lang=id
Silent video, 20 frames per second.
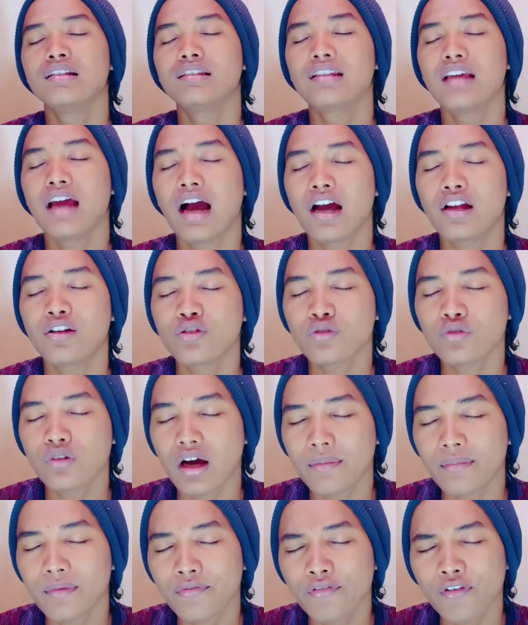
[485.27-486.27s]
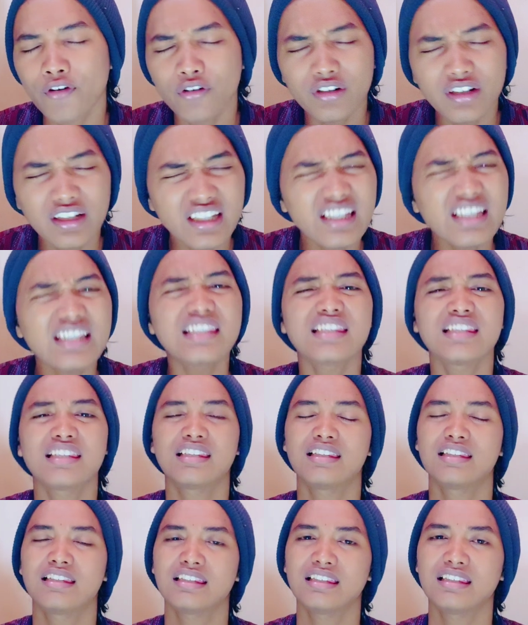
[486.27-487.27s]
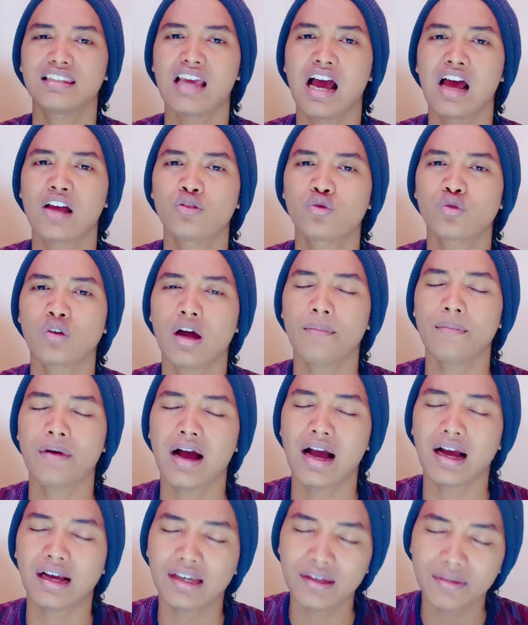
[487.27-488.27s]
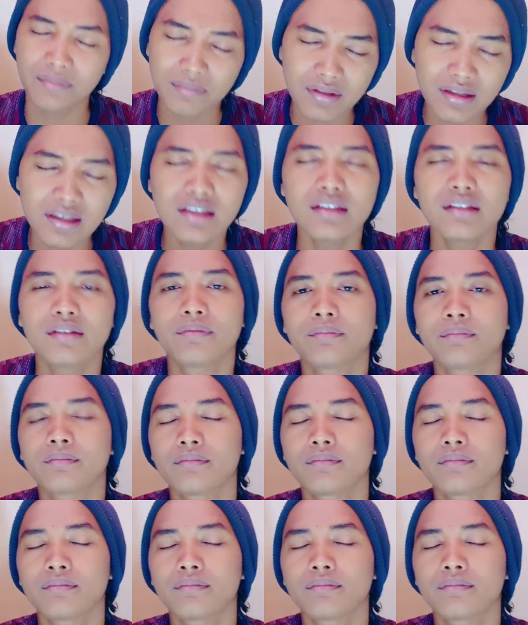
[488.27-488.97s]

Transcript: jangan suka memfonis, jangan suka menghakimi,